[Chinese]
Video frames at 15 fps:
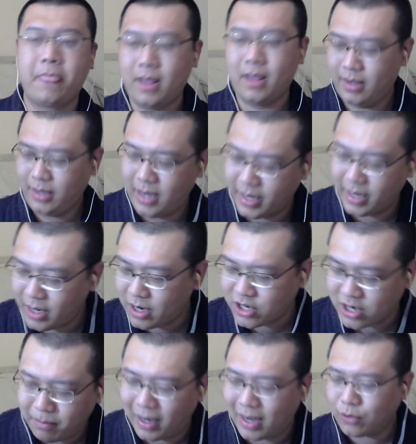也那个
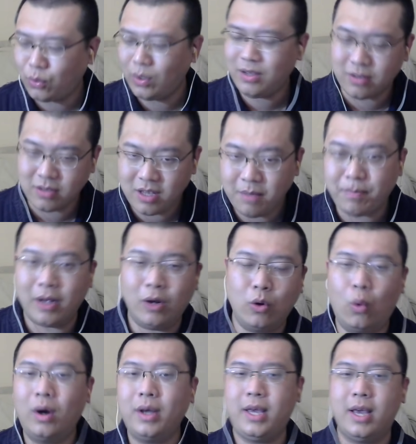什么，对自己本
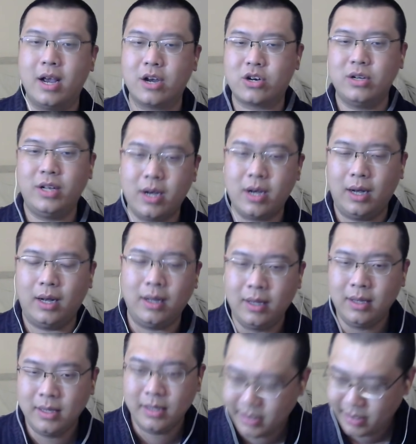国也是那个
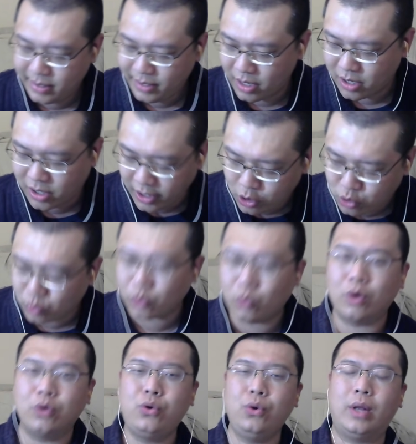也是可以说得
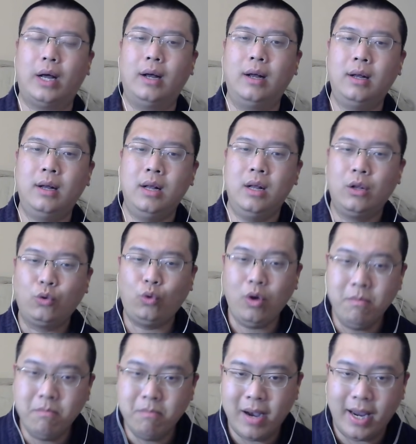过去的，对
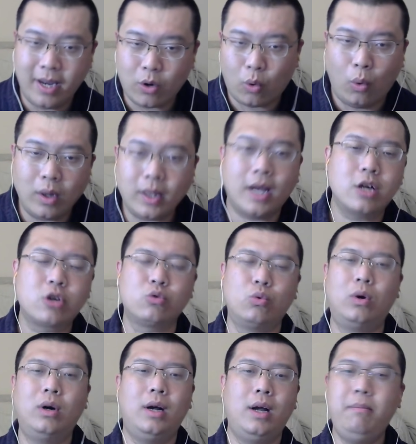美国来
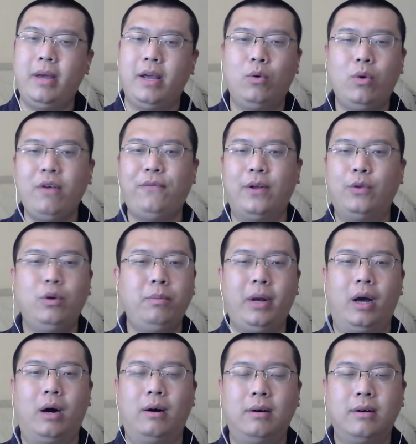说，哎，美国也反对不
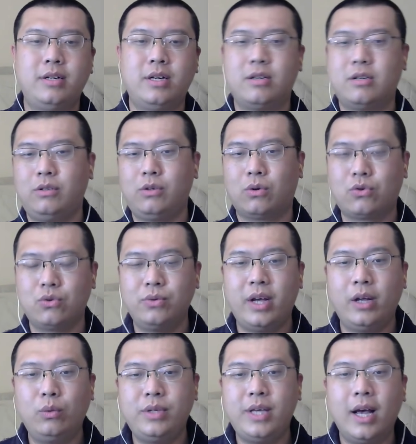了，这事儿就是中间
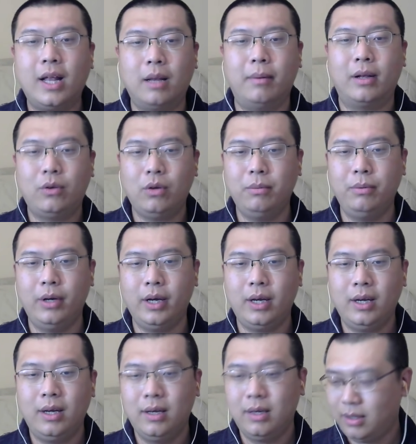路线了嘛，对不对？
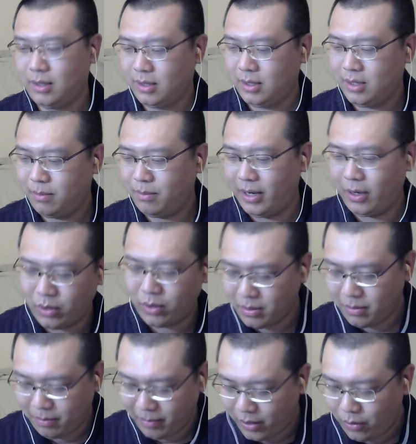美国这
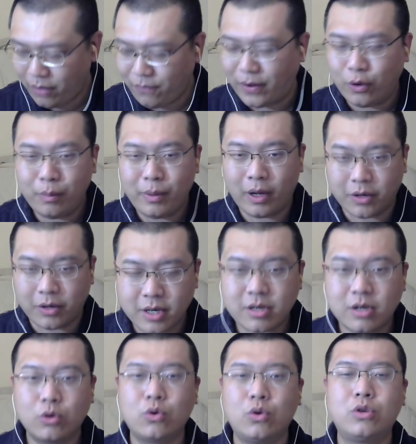美国也反对不了这事
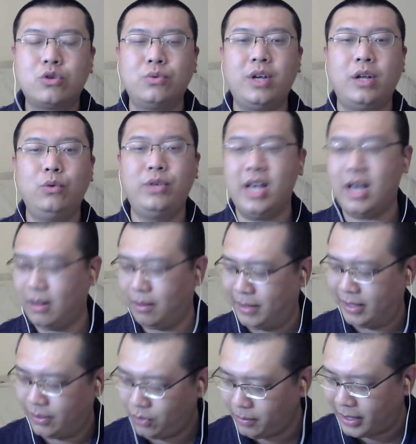儿中中间路线了嘛，
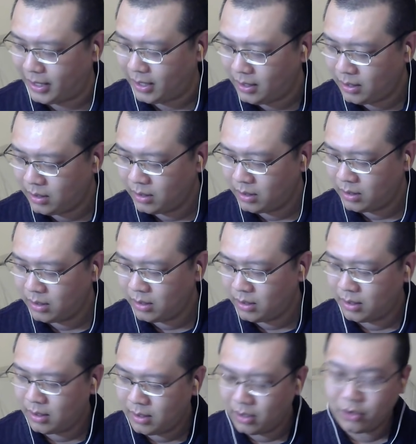对吧？
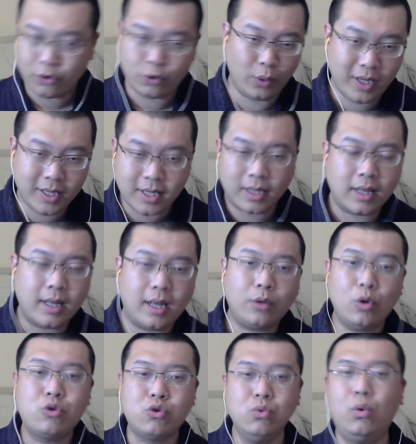所以加拿大
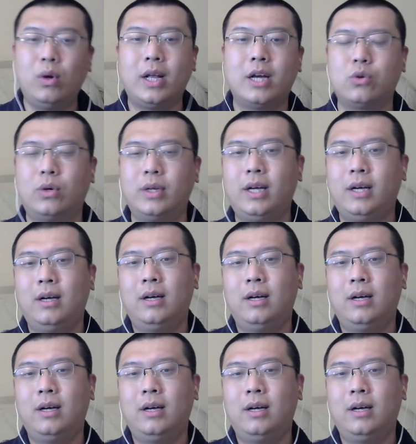对中国来说呢，